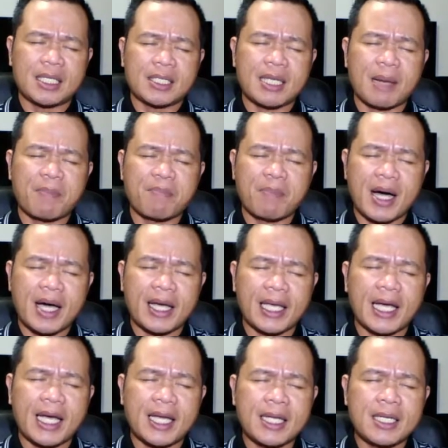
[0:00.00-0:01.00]

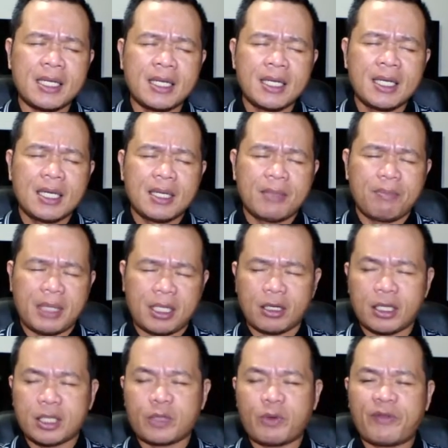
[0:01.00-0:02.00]
sambahayan
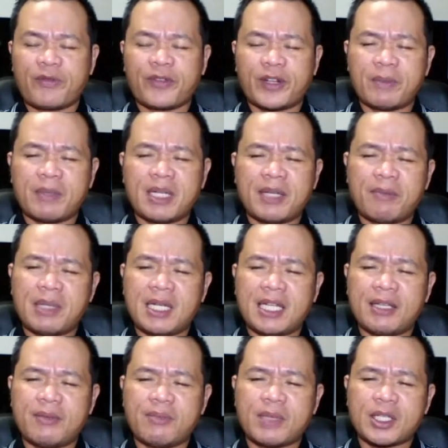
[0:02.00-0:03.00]
because we firmly
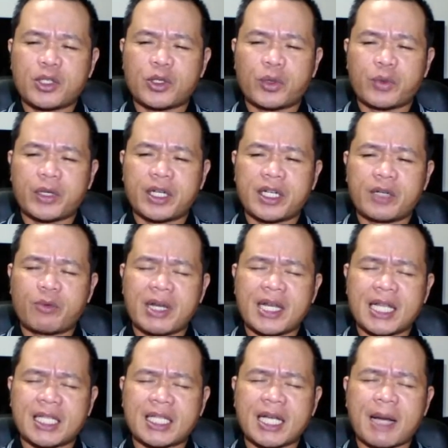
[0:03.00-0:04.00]
believe that your word will
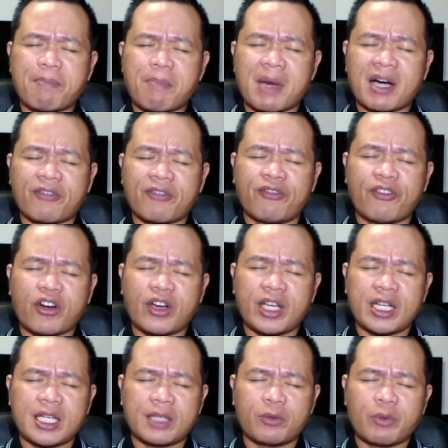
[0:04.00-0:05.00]
not come back
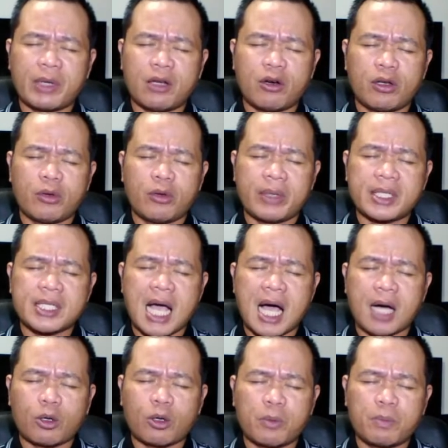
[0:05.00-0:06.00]
void. It will always
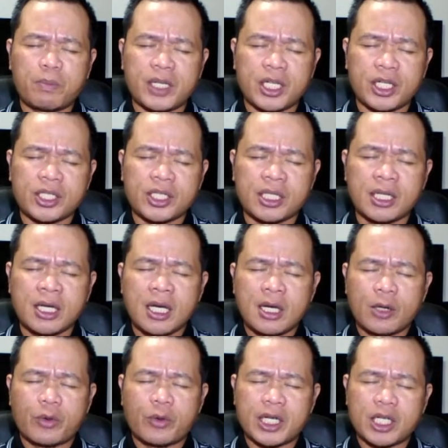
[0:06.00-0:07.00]
accomplish
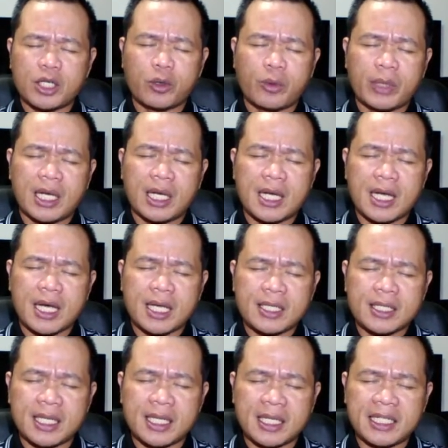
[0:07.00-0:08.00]
where you will uh,
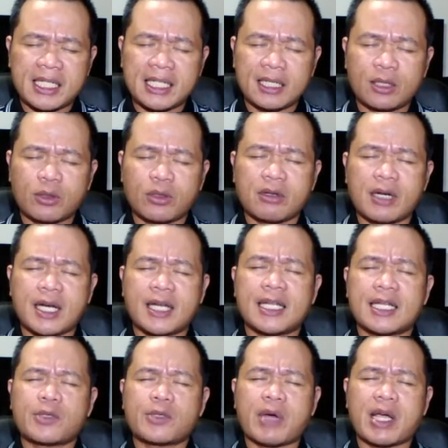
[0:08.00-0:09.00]
send it, O God.
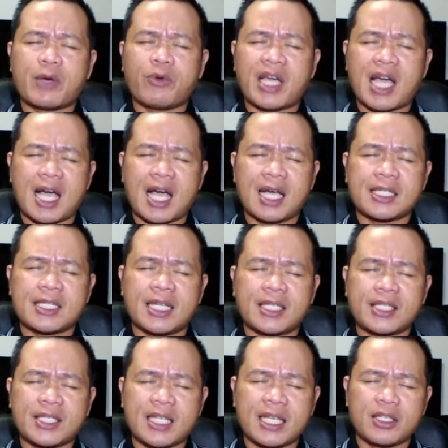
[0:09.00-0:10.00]
That's why we ask
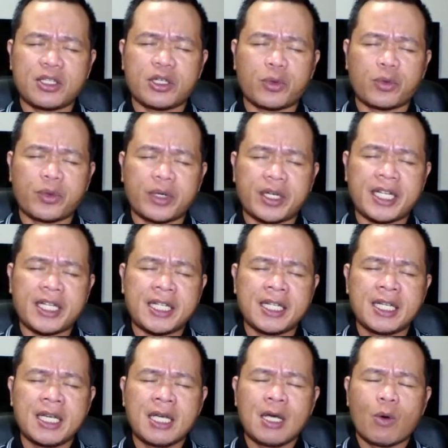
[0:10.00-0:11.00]
that send your word
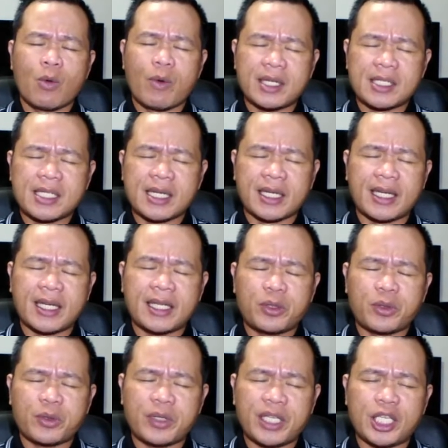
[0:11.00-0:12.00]
once
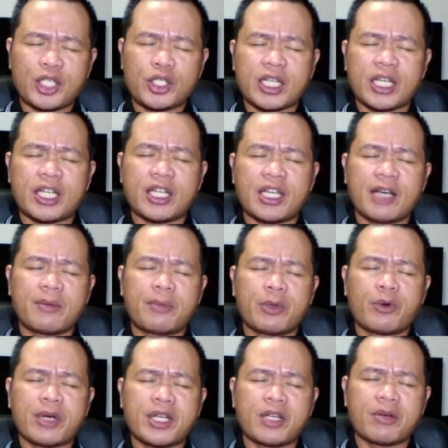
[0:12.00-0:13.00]
again to each and every
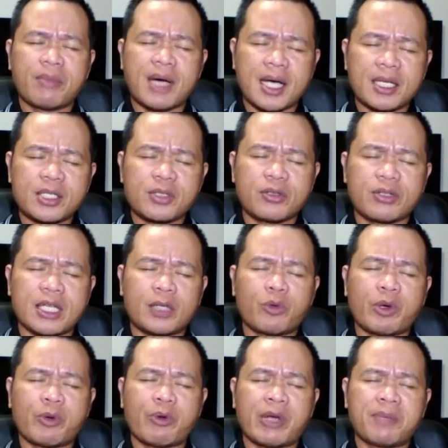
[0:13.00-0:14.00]
one of us so that
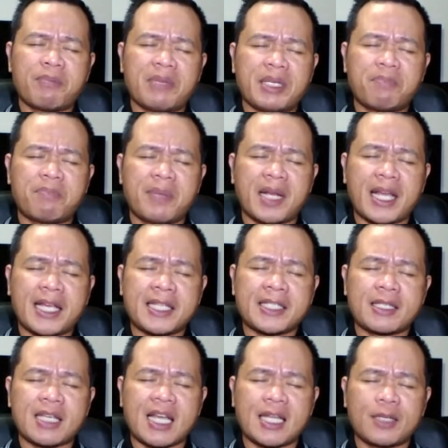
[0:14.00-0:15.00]
we will be
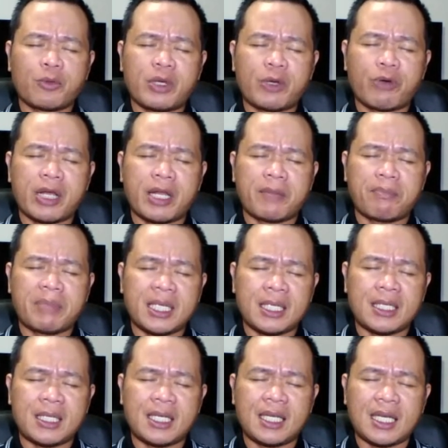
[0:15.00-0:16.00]
blessed and we will
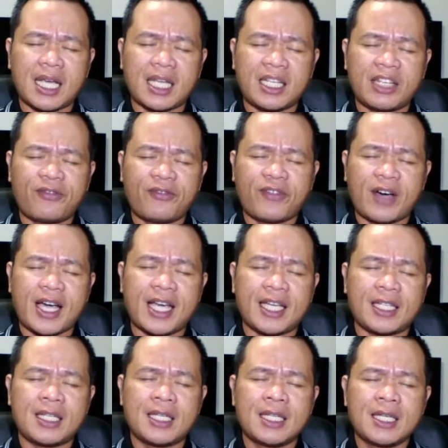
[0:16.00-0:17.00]
be
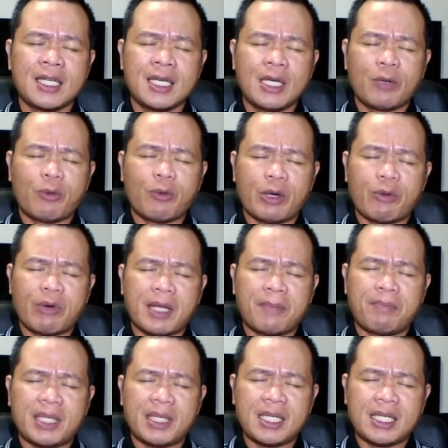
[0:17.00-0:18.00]
edified, we will
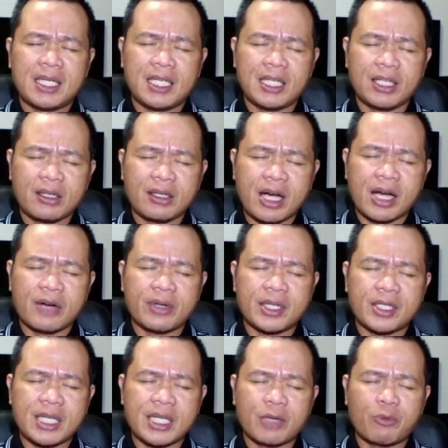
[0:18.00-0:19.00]
be
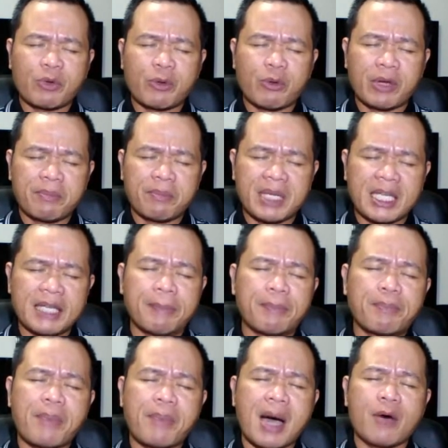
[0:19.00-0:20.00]
encouraged, and we will be
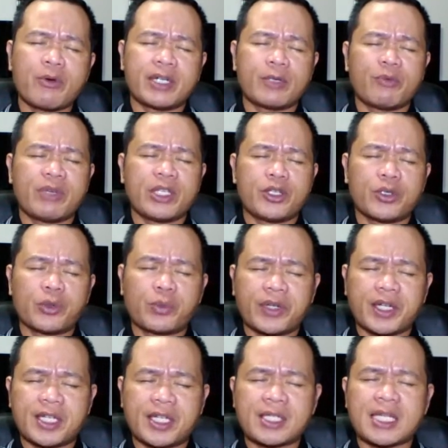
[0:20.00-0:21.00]
empowered with your
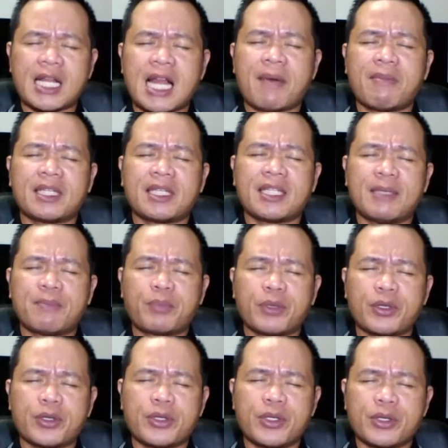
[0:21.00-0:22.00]
word. Salamat din
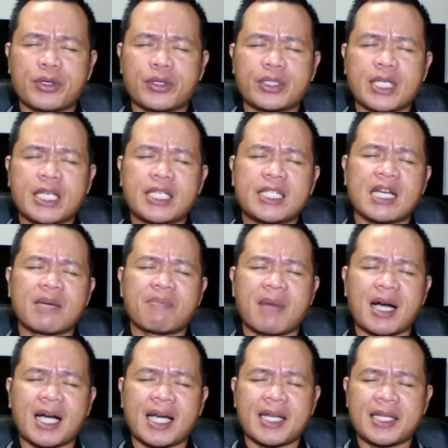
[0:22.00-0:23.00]
po, Diyos, sa isang
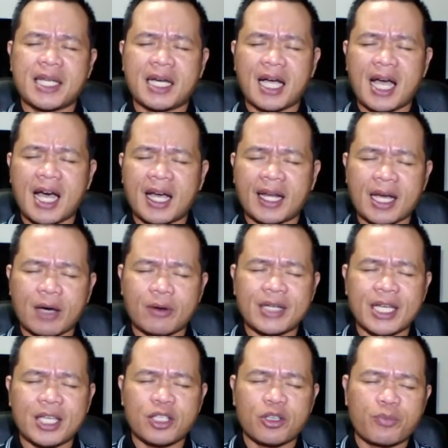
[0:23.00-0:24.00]
magandang araw
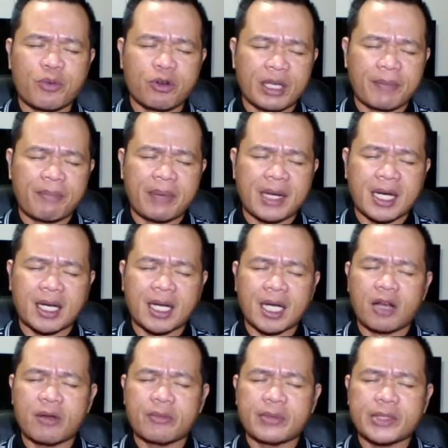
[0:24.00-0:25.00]
na inyo pong
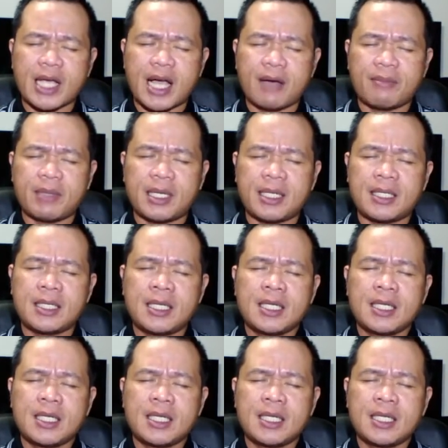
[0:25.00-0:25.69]
ipinagkalob sa amin